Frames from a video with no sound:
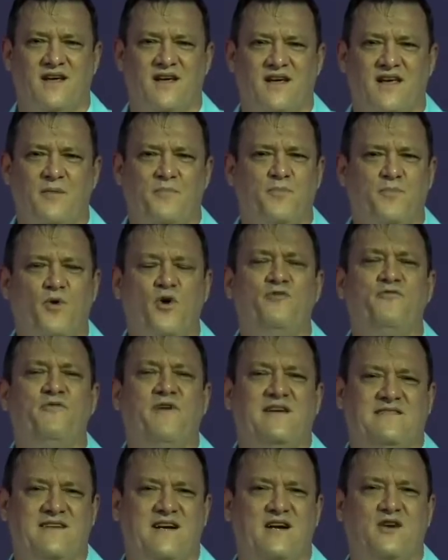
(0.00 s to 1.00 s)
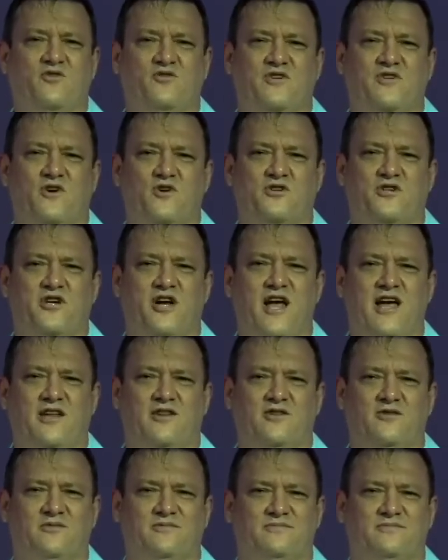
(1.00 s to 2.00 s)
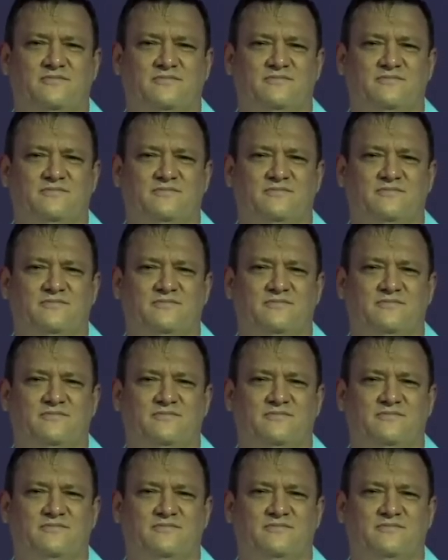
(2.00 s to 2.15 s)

E por fazer do seu jeito,